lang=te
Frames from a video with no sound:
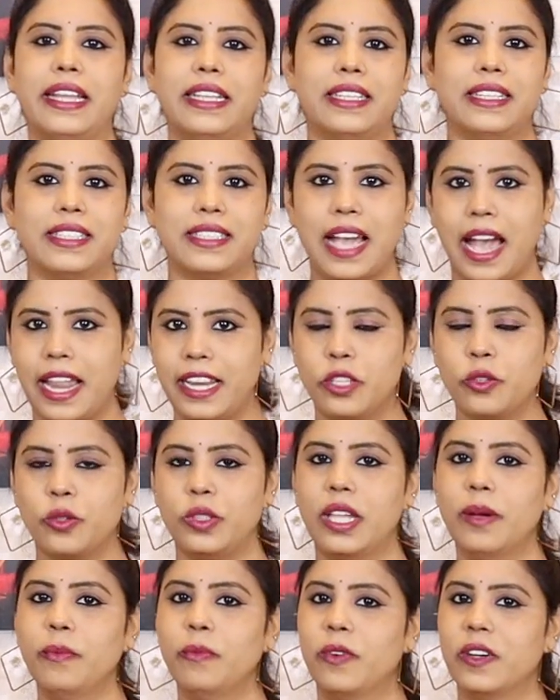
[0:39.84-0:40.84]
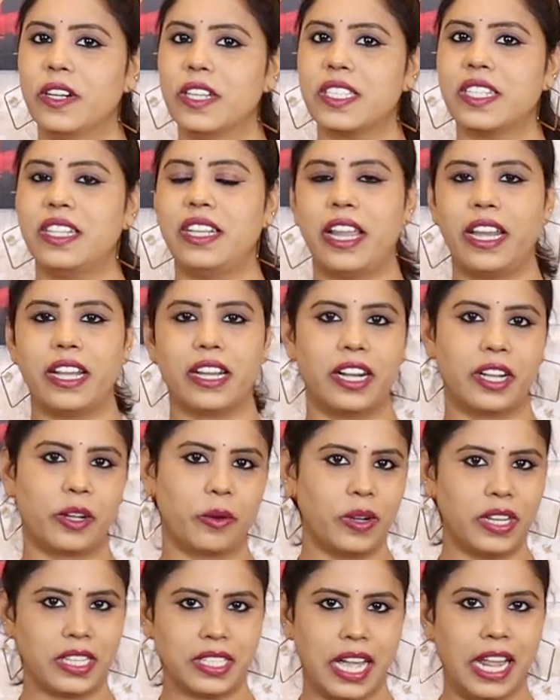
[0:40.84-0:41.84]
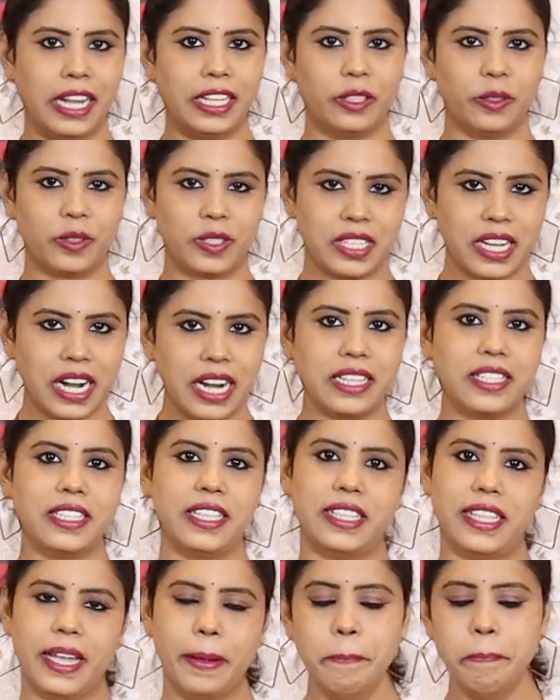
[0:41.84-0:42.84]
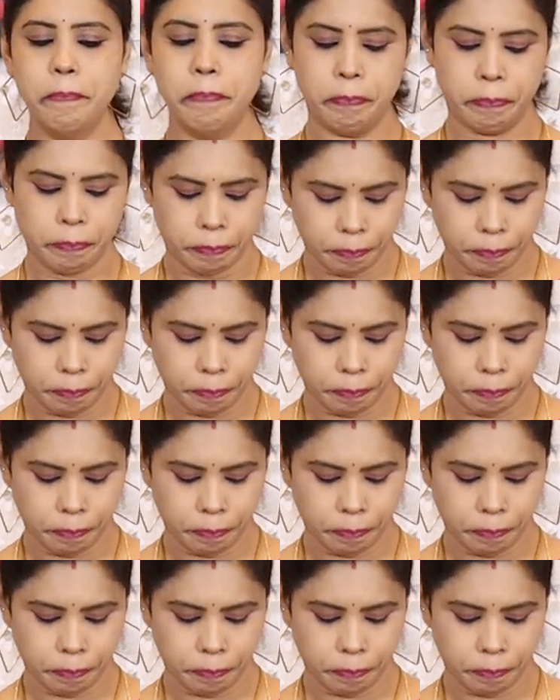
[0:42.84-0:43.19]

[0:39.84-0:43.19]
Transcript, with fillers: అండ్ శారీ చూద్దాం ఫస్ట్ నేను కట్టుకున్న శారీతో స్టార్ట్ చేద్దాం